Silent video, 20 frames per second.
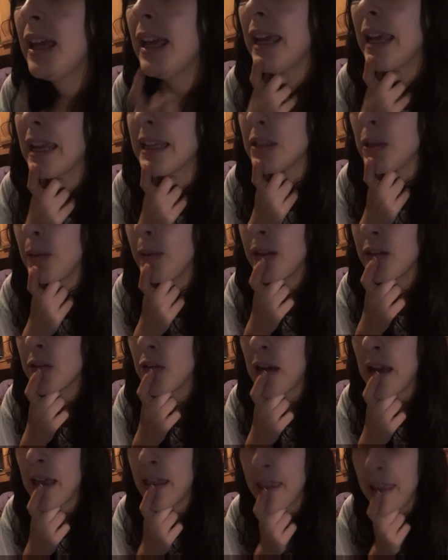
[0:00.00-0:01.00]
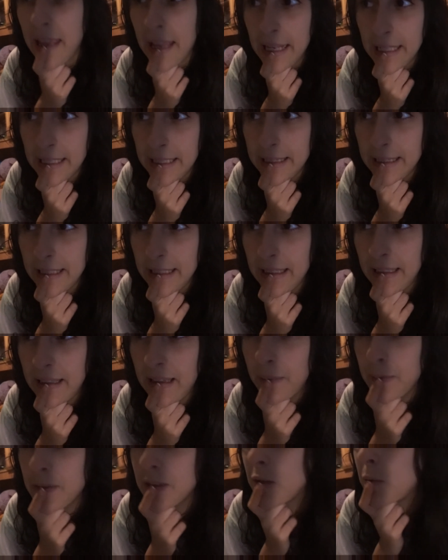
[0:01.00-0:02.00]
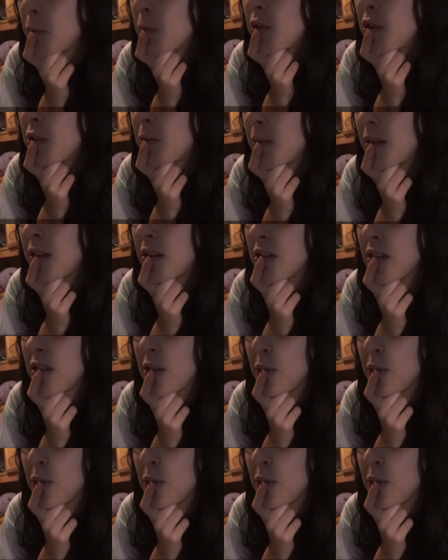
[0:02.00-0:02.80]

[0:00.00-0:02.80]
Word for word: Estoy viendo la de Élite, he visto muchos vídeos en